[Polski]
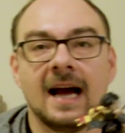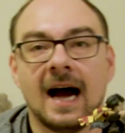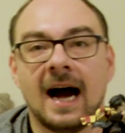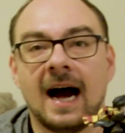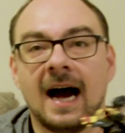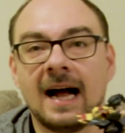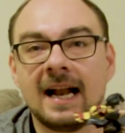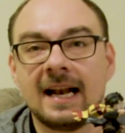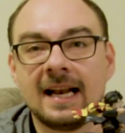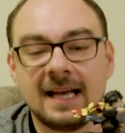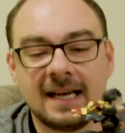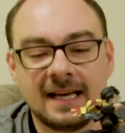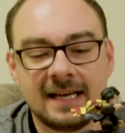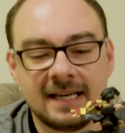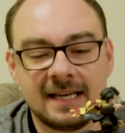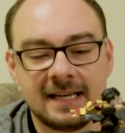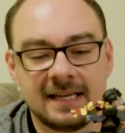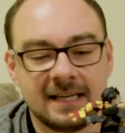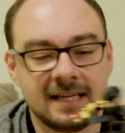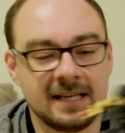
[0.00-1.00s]

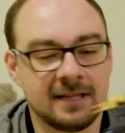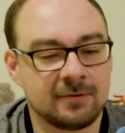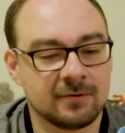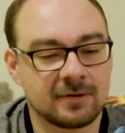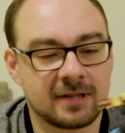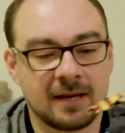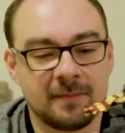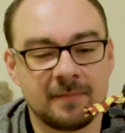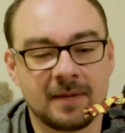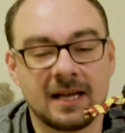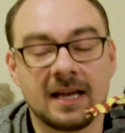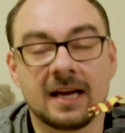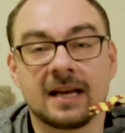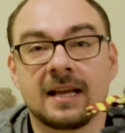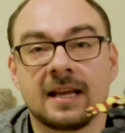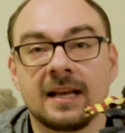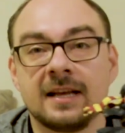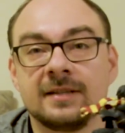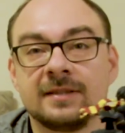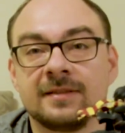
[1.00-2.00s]
ale i tutaj ma
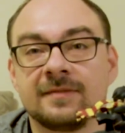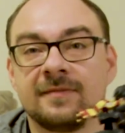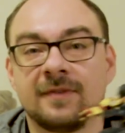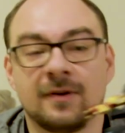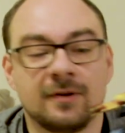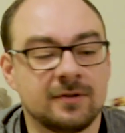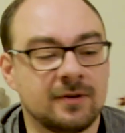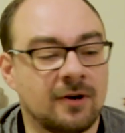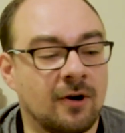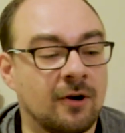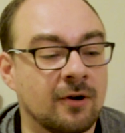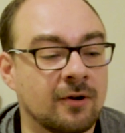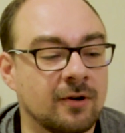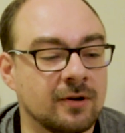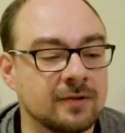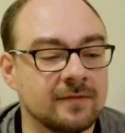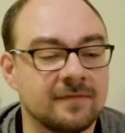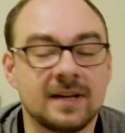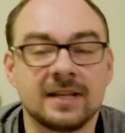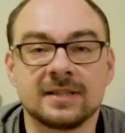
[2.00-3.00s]
jakiś wą,
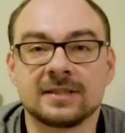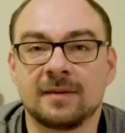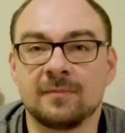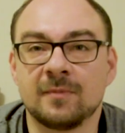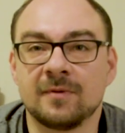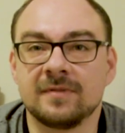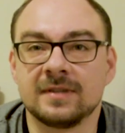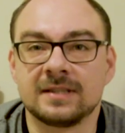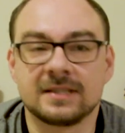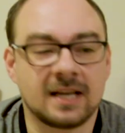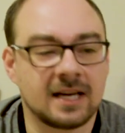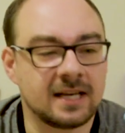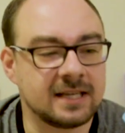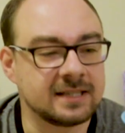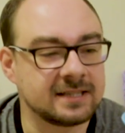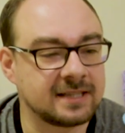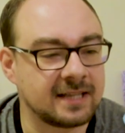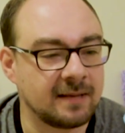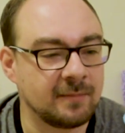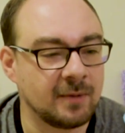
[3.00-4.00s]
ogon węża mu wystaje z tej